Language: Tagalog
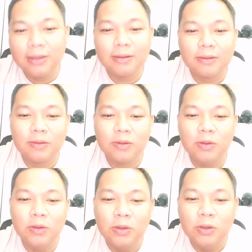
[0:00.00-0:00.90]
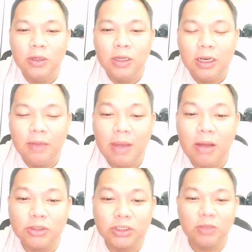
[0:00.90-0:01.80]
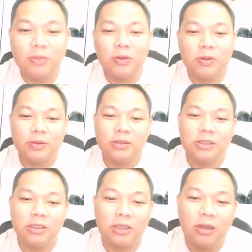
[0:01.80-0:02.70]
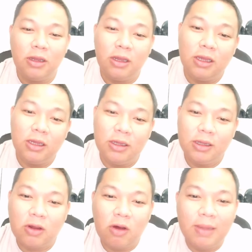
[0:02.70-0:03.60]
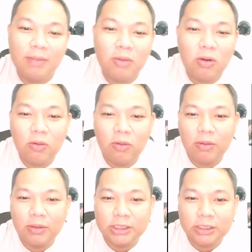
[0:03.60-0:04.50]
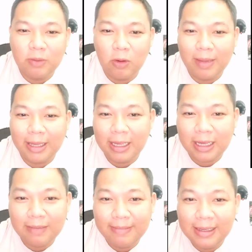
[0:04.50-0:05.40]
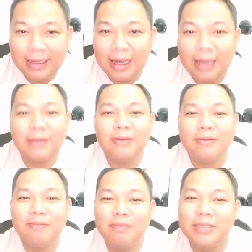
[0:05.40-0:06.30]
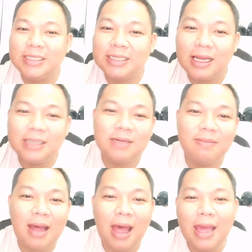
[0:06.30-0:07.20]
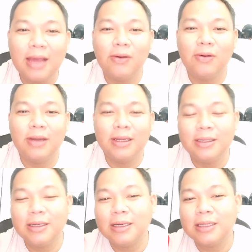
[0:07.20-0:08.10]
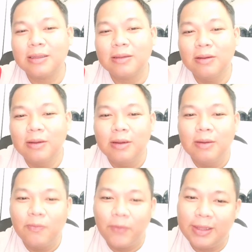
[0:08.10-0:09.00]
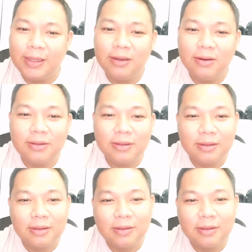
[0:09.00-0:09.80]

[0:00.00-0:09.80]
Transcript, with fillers: doon diba gusto mo i-comment mo gusto mo maging kaibigan o bisita ka sa bahay ko ganyan pwede yun